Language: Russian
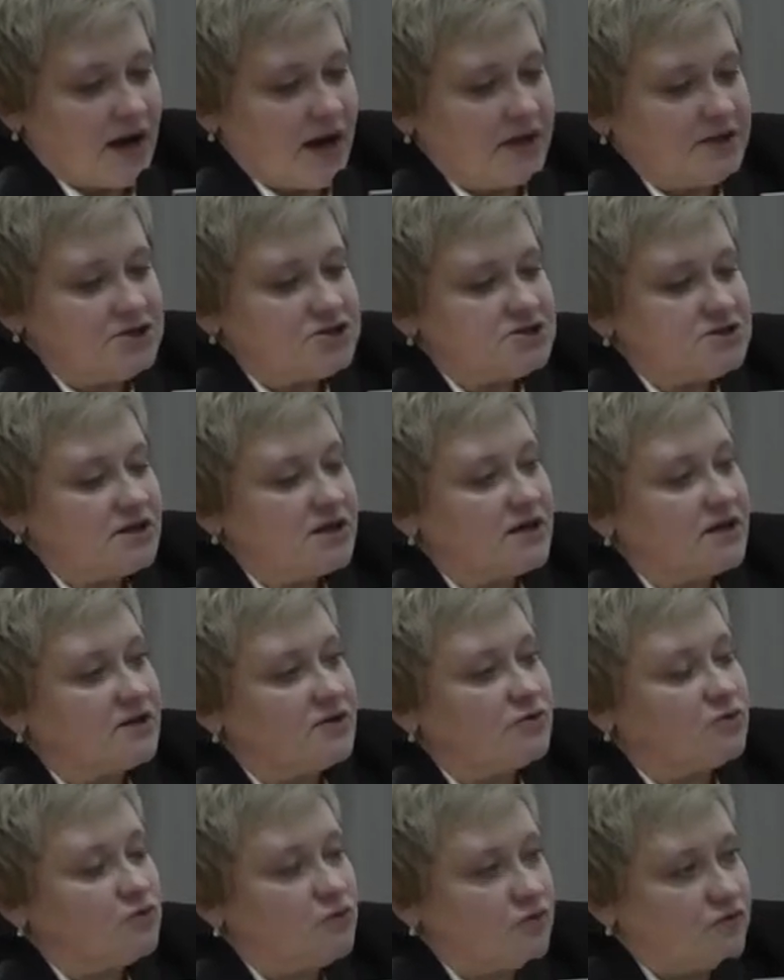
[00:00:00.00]
Конечно,
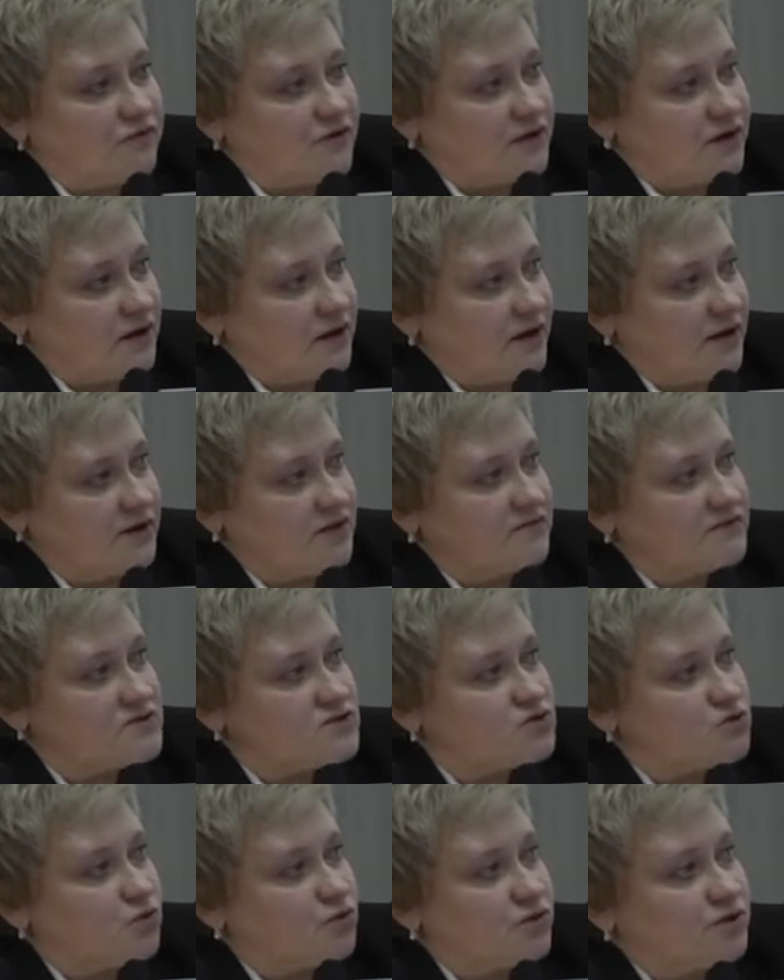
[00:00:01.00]
новые
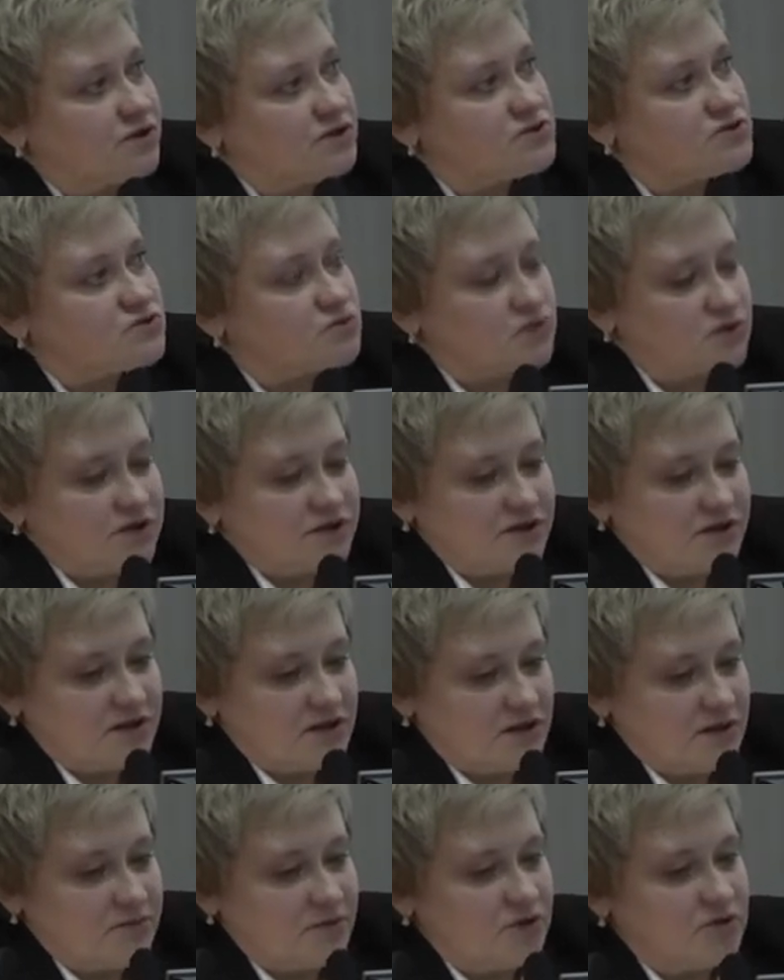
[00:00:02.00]
инновационные инсулины
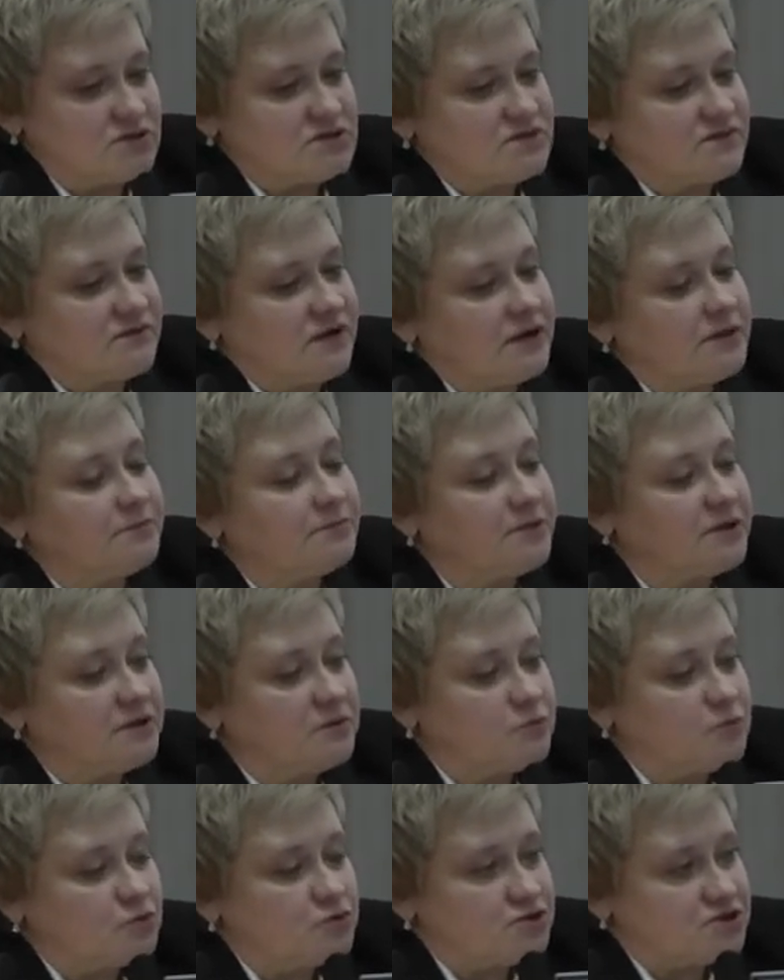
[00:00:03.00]
имеют свои
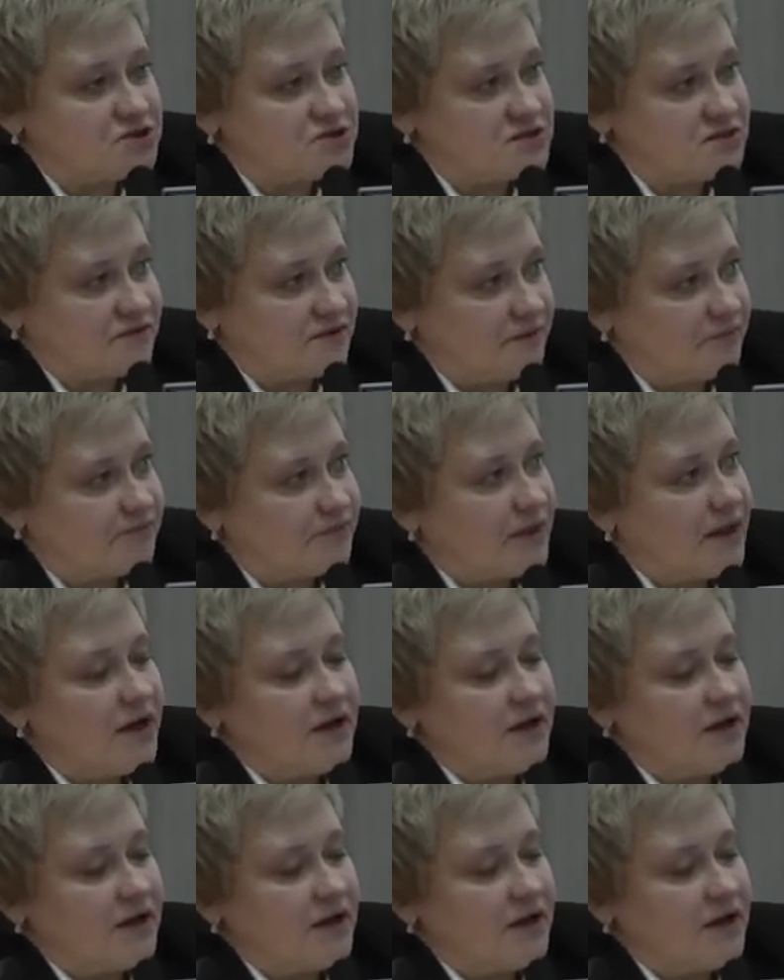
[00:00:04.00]
преимущества.